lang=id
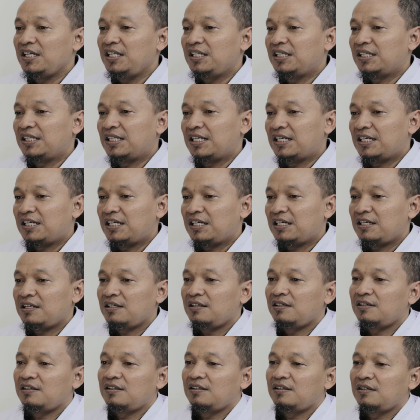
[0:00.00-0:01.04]
kita
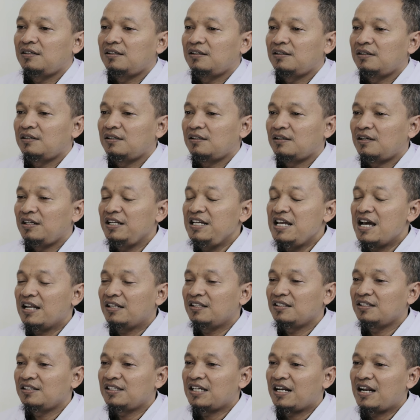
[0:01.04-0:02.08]
e,
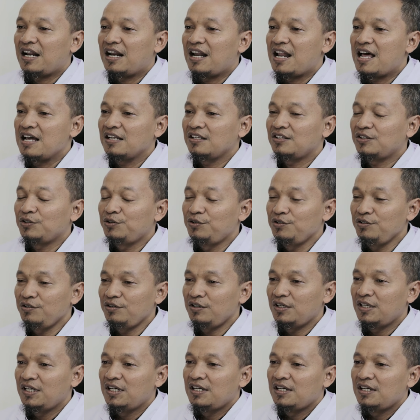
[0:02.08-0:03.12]
lihat secara langsung